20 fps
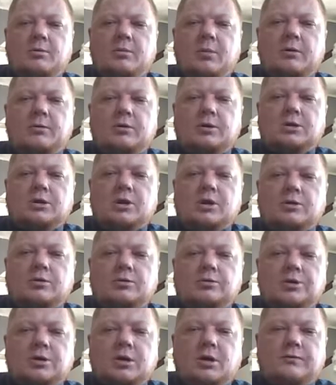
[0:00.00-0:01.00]
małe
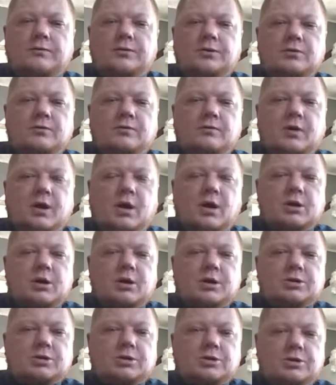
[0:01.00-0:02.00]
serduszka widzą w
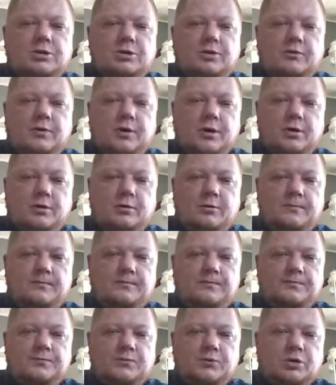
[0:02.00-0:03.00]
lalkach coś żywego,
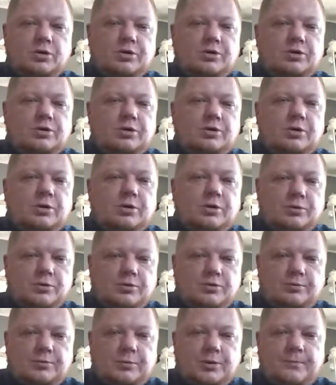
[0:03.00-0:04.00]
coś, co je
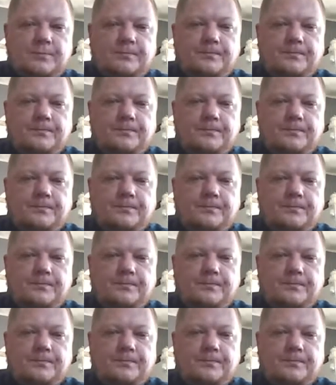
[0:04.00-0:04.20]
rozumie.